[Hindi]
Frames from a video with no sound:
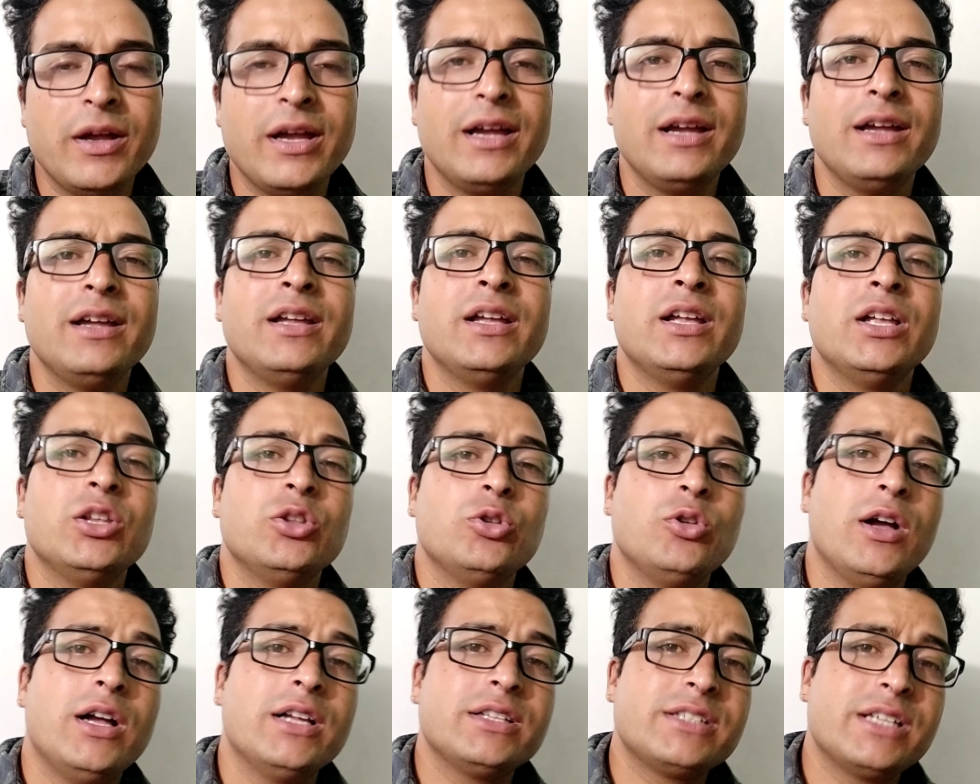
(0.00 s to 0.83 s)

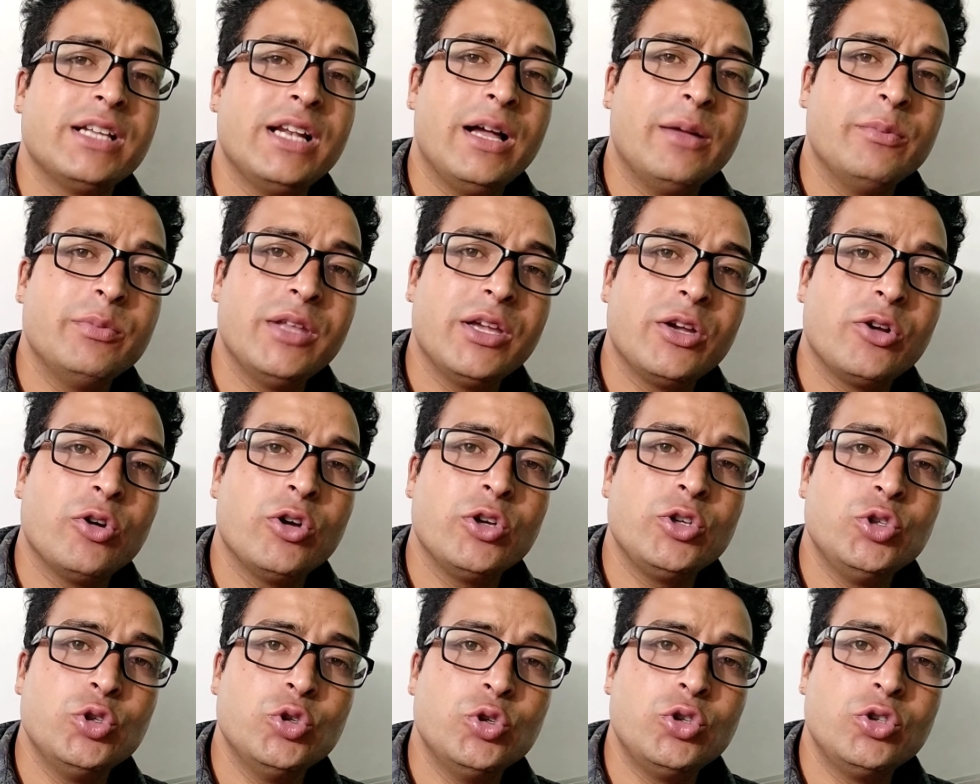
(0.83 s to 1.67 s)
में तो आजकल आप
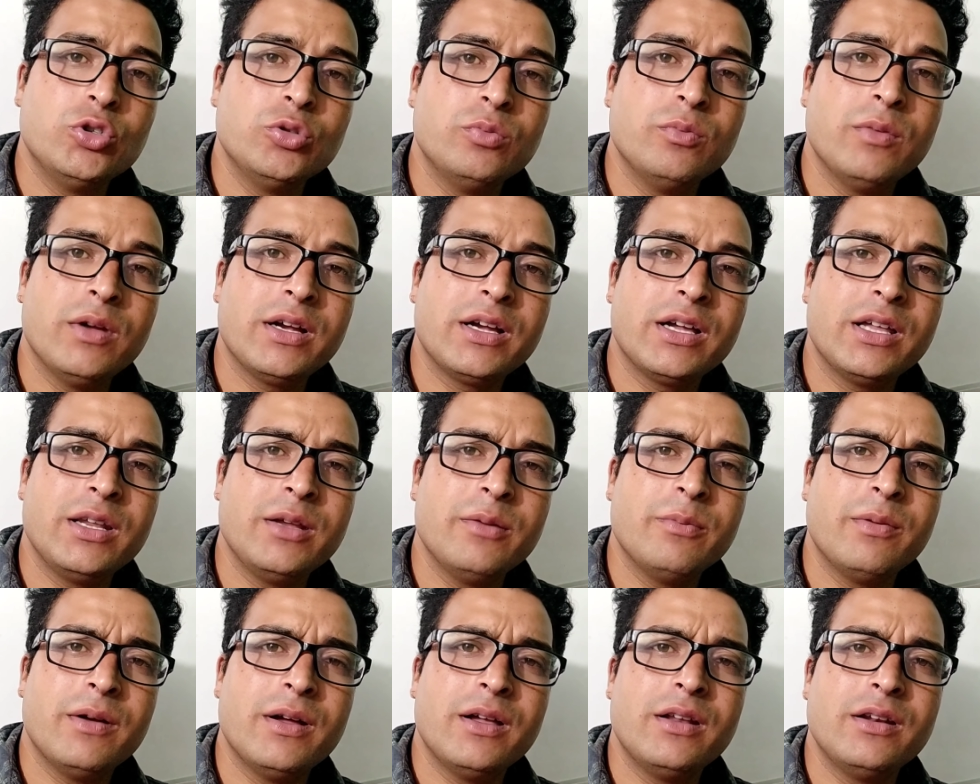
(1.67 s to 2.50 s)
देखो यूट्यूब में
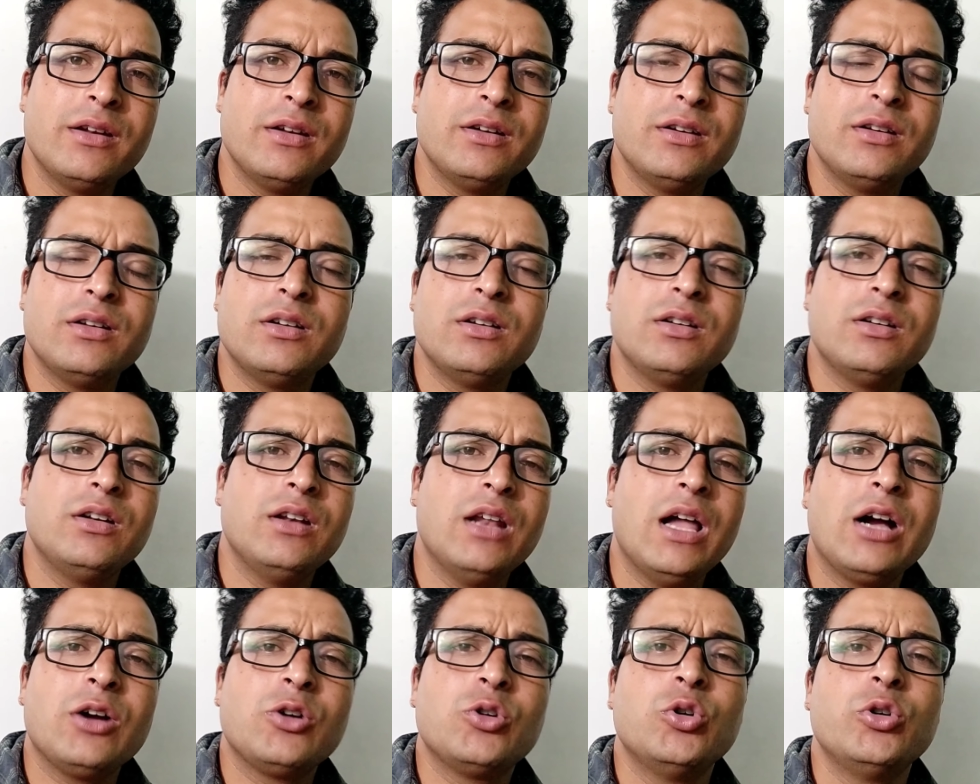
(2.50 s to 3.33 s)
करीबन
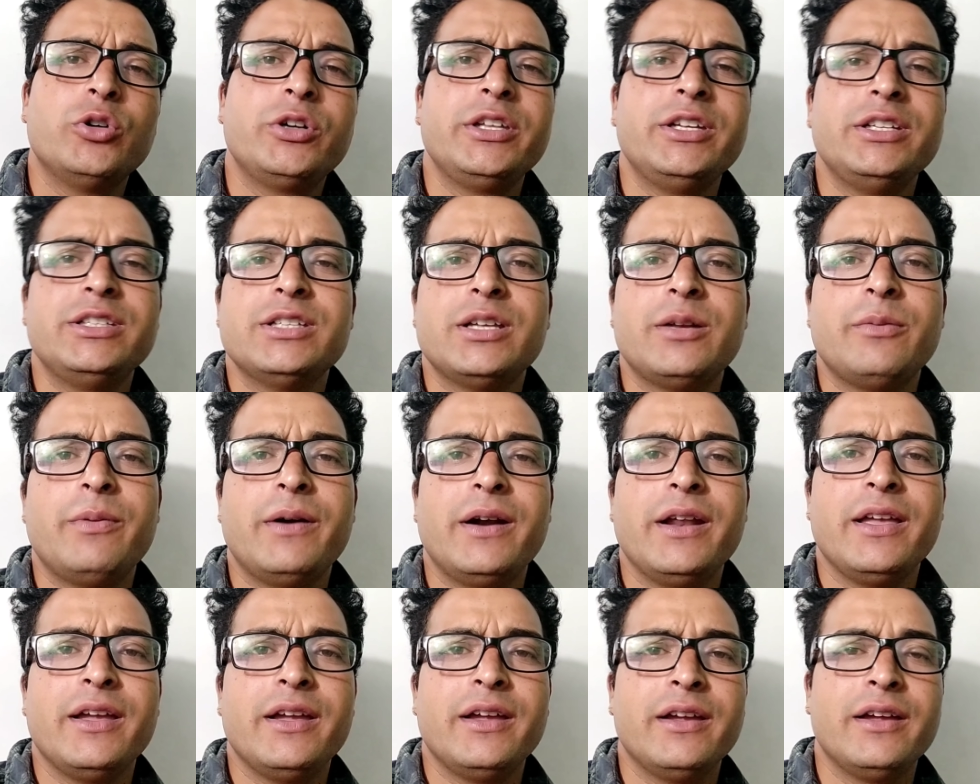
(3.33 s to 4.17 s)
लाखों टीचर
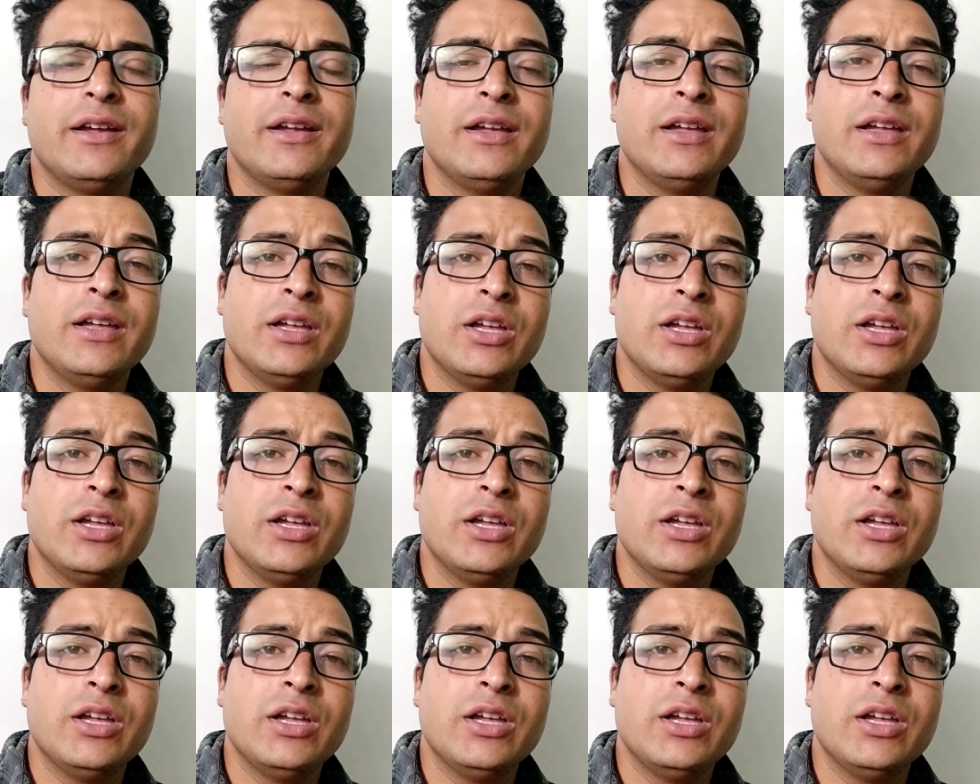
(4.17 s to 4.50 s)
पढ़े हैं